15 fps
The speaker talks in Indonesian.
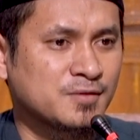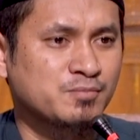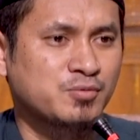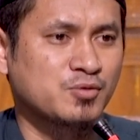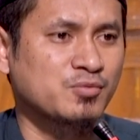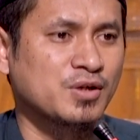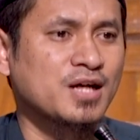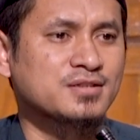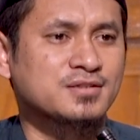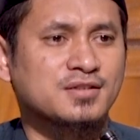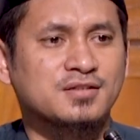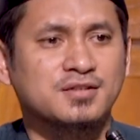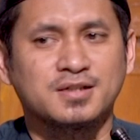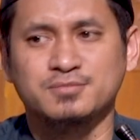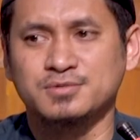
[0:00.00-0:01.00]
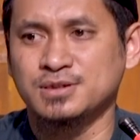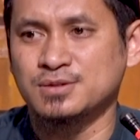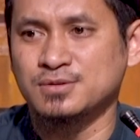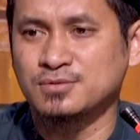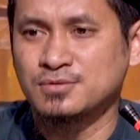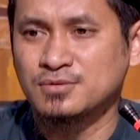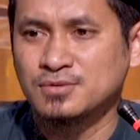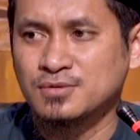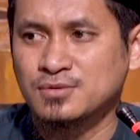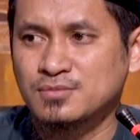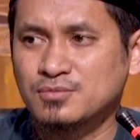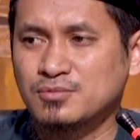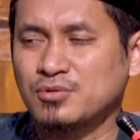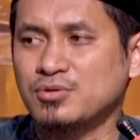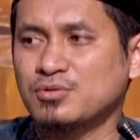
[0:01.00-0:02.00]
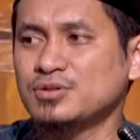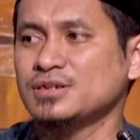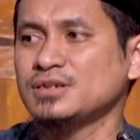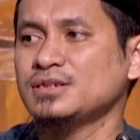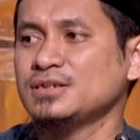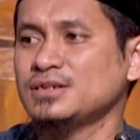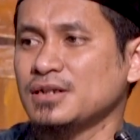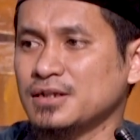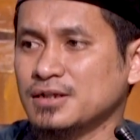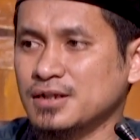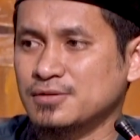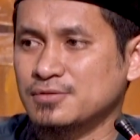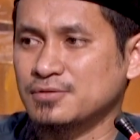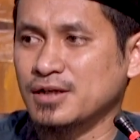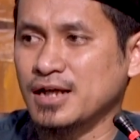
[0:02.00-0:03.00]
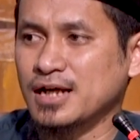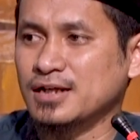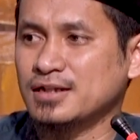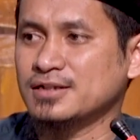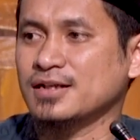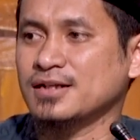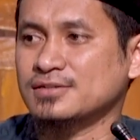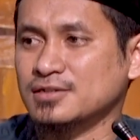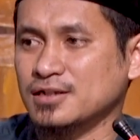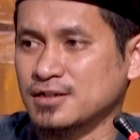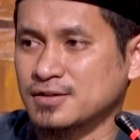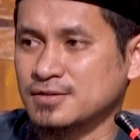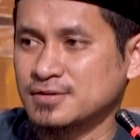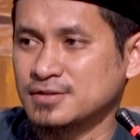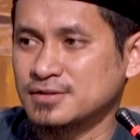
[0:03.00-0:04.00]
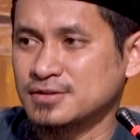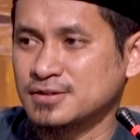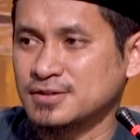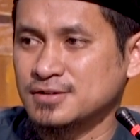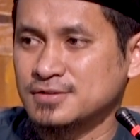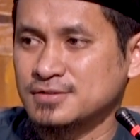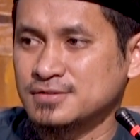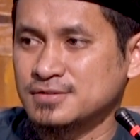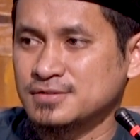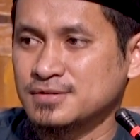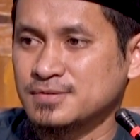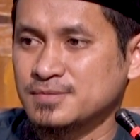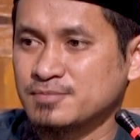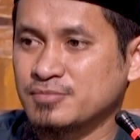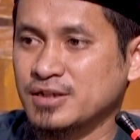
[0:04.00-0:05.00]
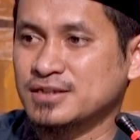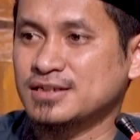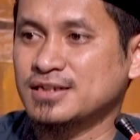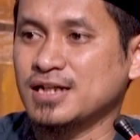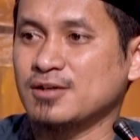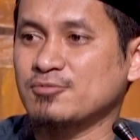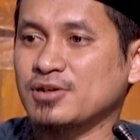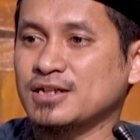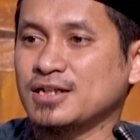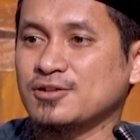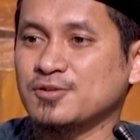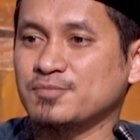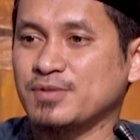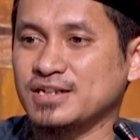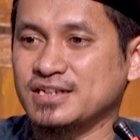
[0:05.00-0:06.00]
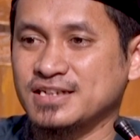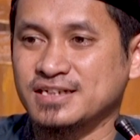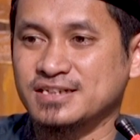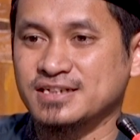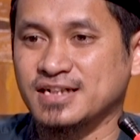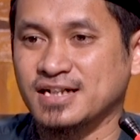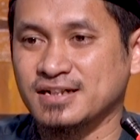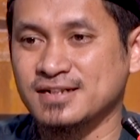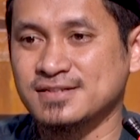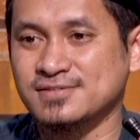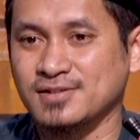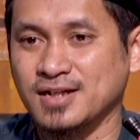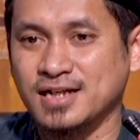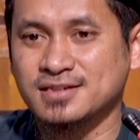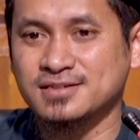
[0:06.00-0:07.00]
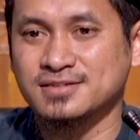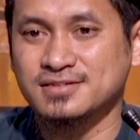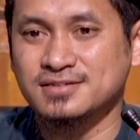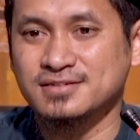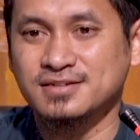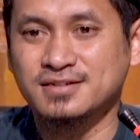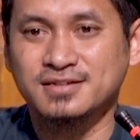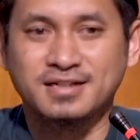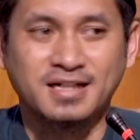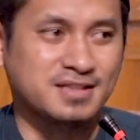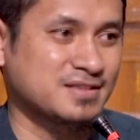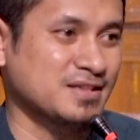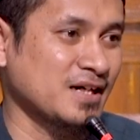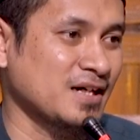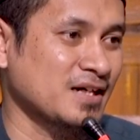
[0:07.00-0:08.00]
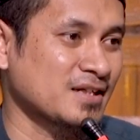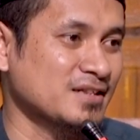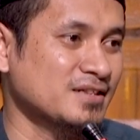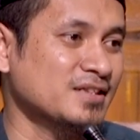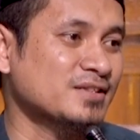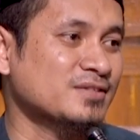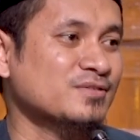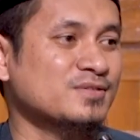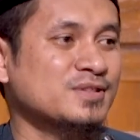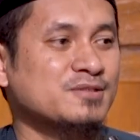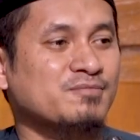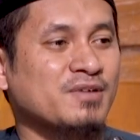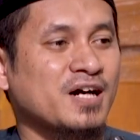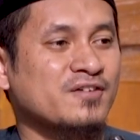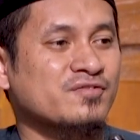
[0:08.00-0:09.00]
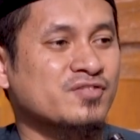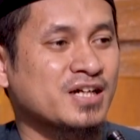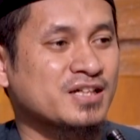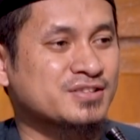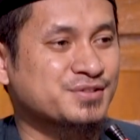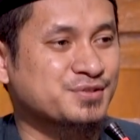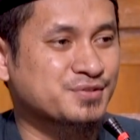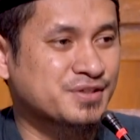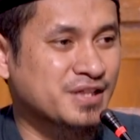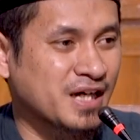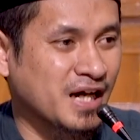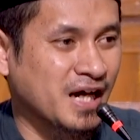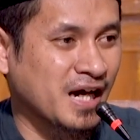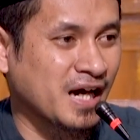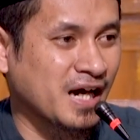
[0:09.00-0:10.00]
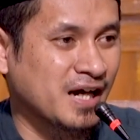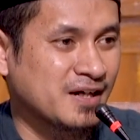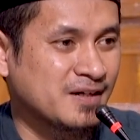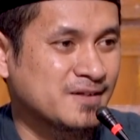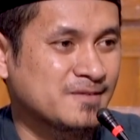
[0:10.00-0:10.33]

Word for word: belum ngasar kamu itu oh iya ya aku lali ngasar berarti dalam keadaan lupa dia tinggalkan sholat ngasar itu dimaafkan juga